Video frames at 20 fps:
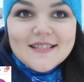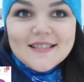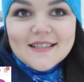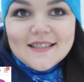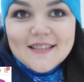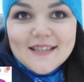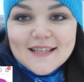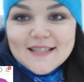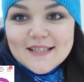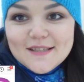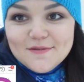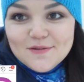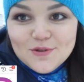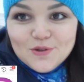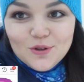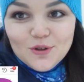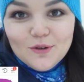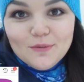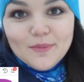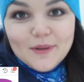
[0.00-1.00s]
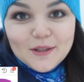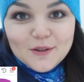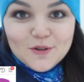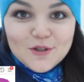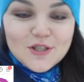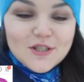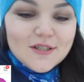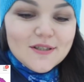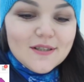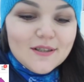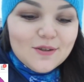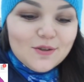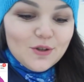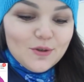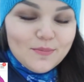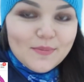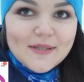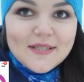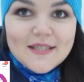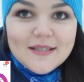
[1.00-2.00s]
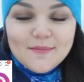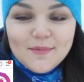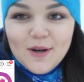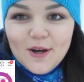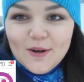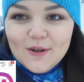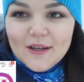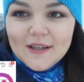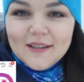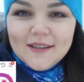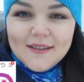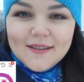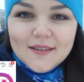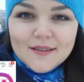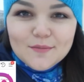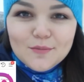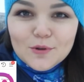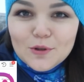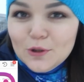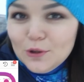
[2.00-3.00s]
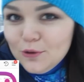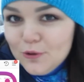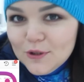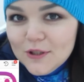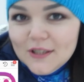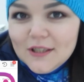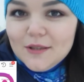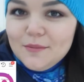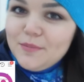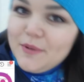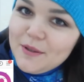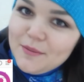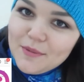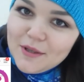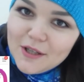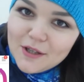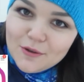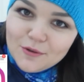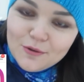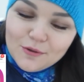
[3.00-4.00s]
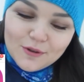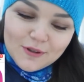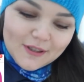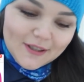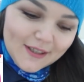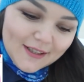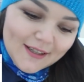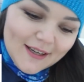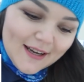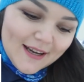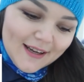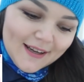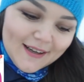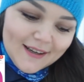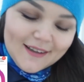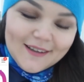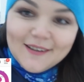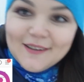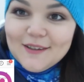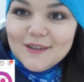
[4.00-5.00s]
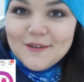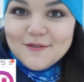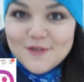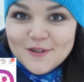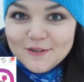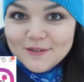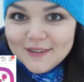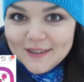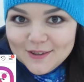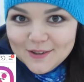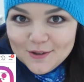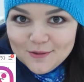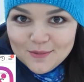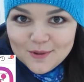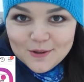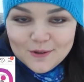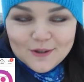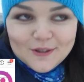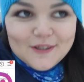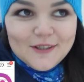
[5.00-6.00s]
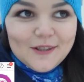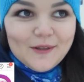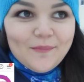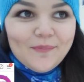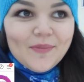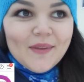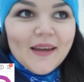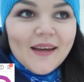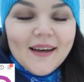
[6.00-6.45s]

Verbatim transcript: если все получится, то поснимаю какие-нибудь луки, примерку и а, все в таком роде.